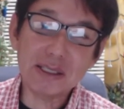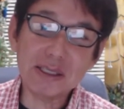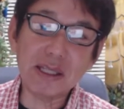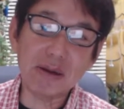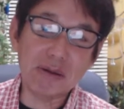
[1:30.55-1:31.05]

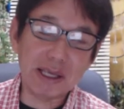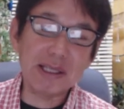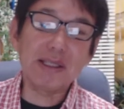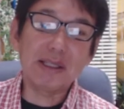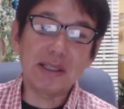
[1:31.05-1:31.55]
ついたのが
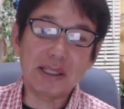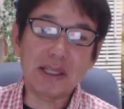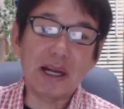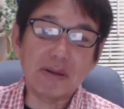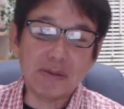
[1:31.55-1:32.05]
いいだっ
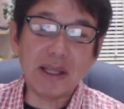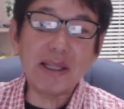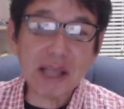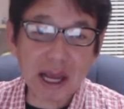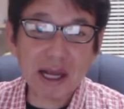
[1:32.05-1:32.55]
たら
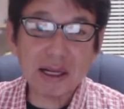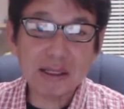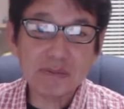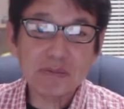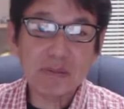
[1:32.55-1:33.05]

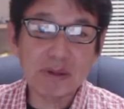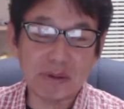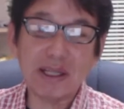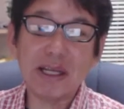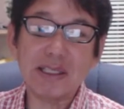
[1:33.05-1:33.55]

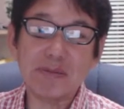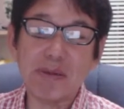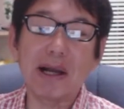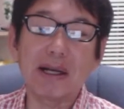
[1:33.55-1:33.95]
フェンダーフェンダージャパ